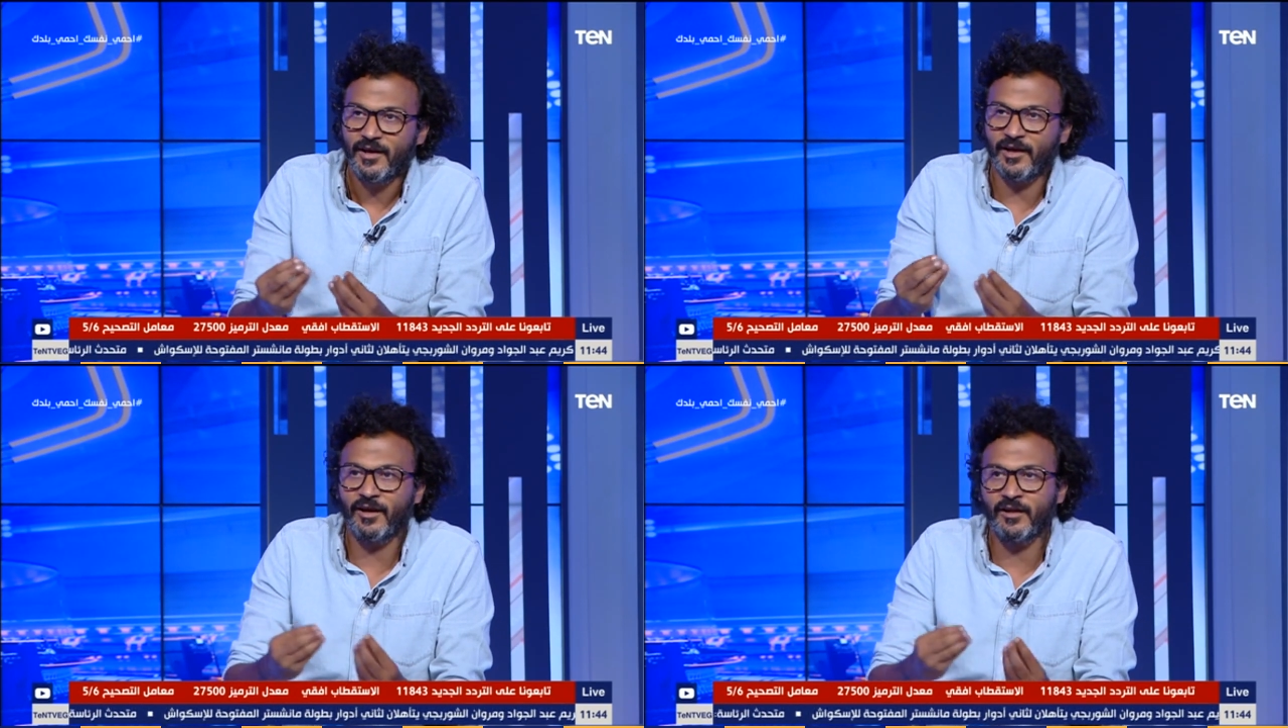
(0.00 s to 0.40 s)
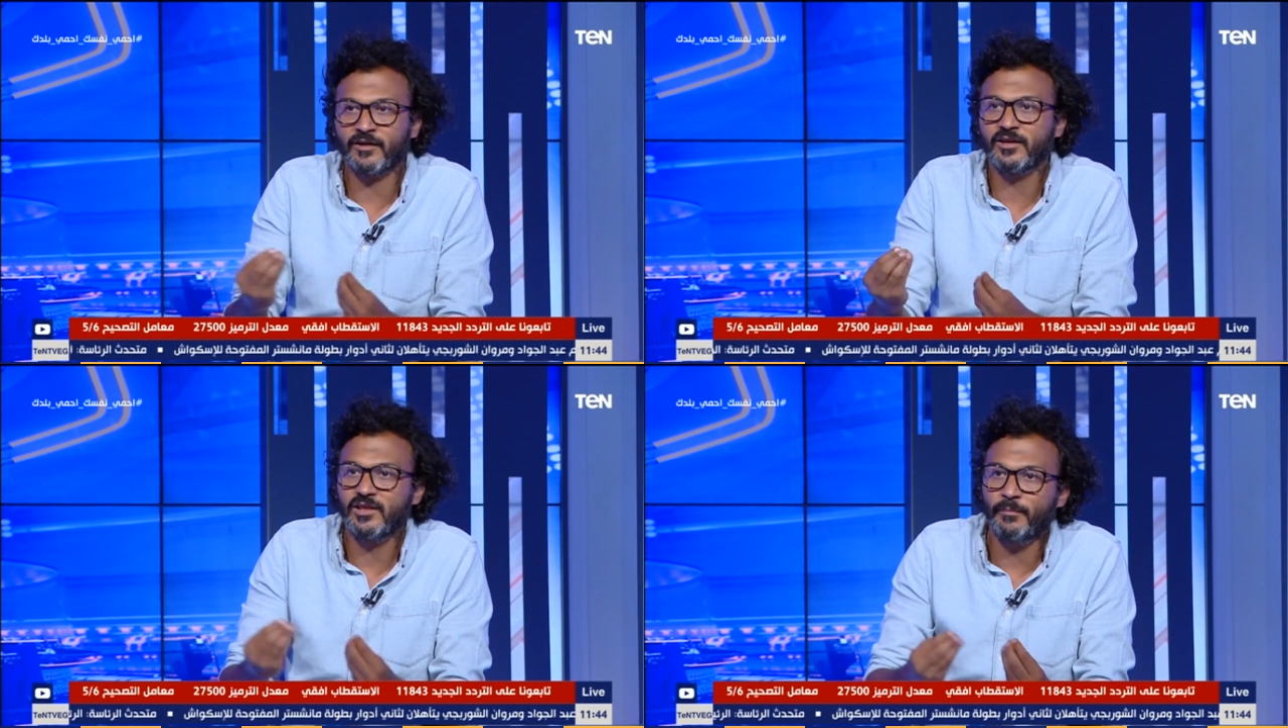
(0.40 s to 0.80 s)
على
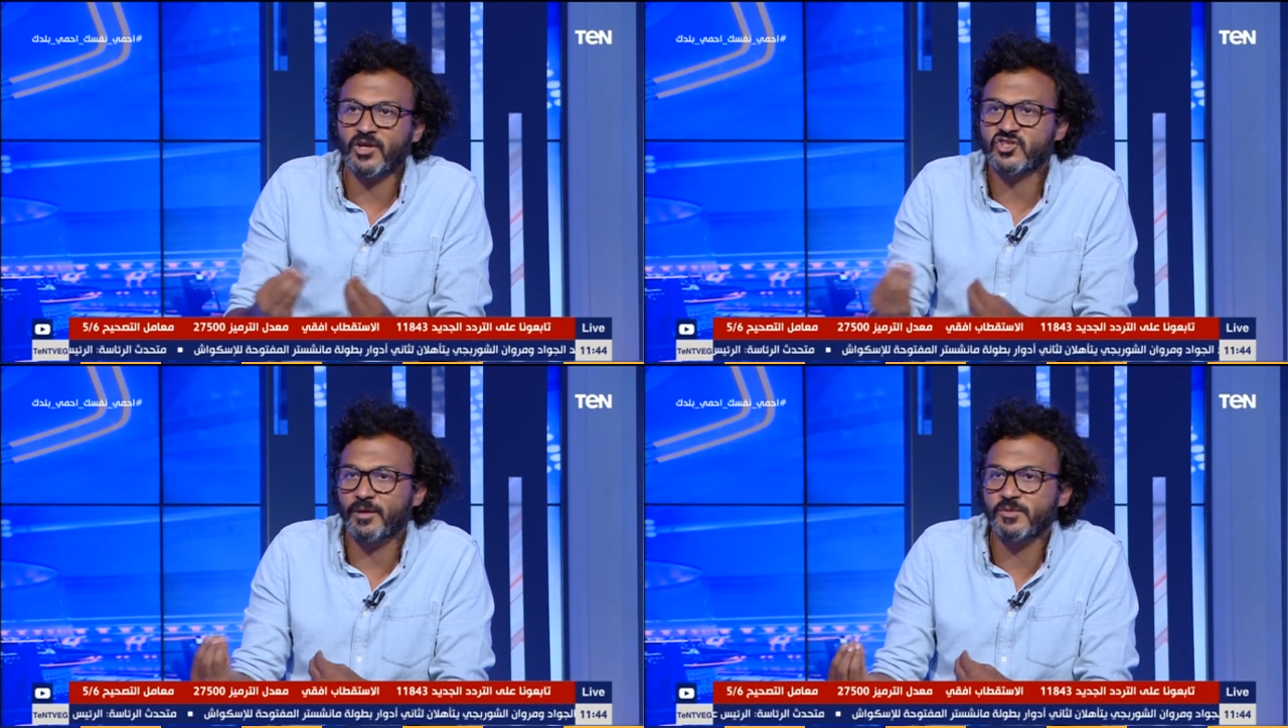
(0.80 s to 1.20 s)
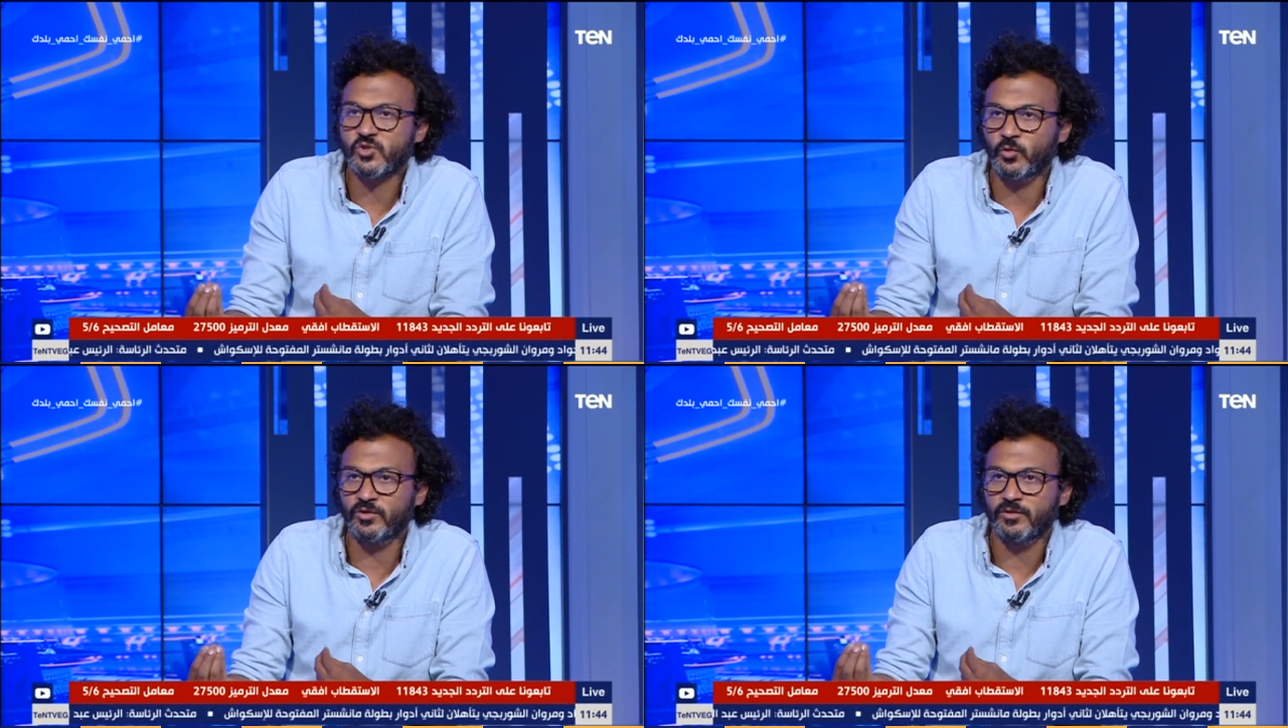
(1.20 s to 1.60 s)
علاقتنا مع الشعب
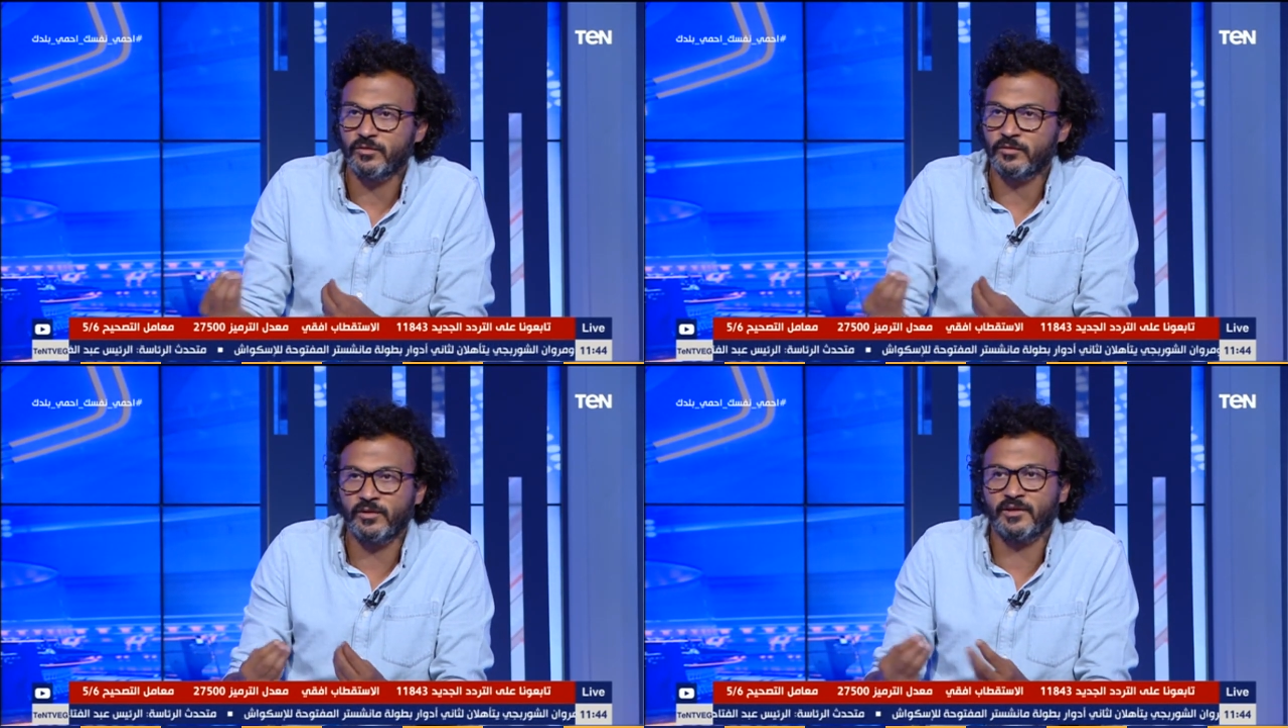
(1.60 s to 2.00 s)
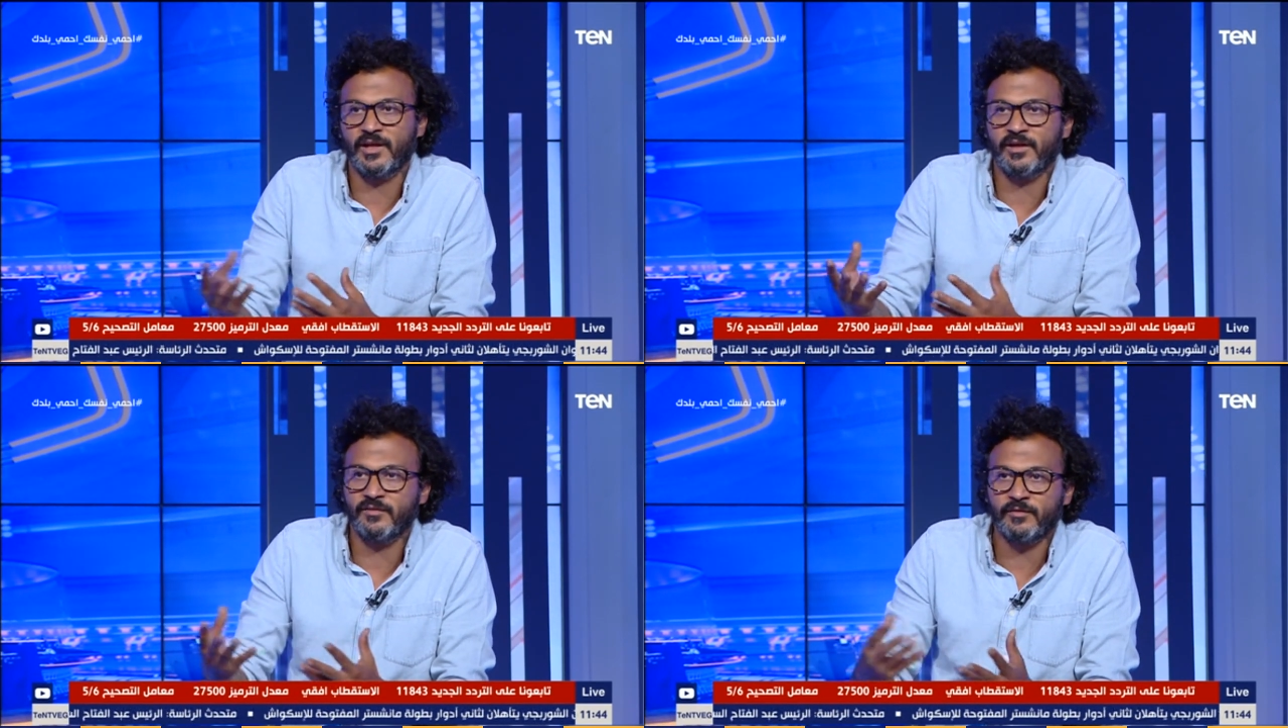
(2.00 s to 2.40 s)
السعودي
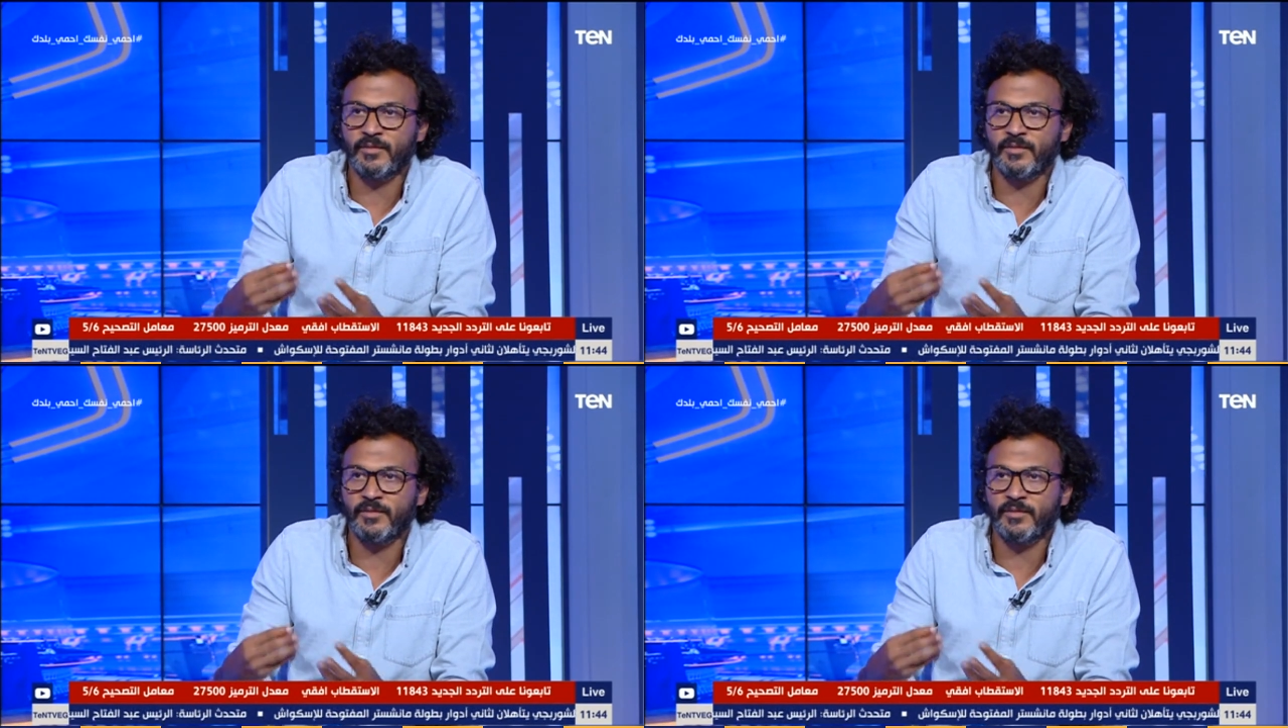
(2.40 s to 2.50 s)
يعني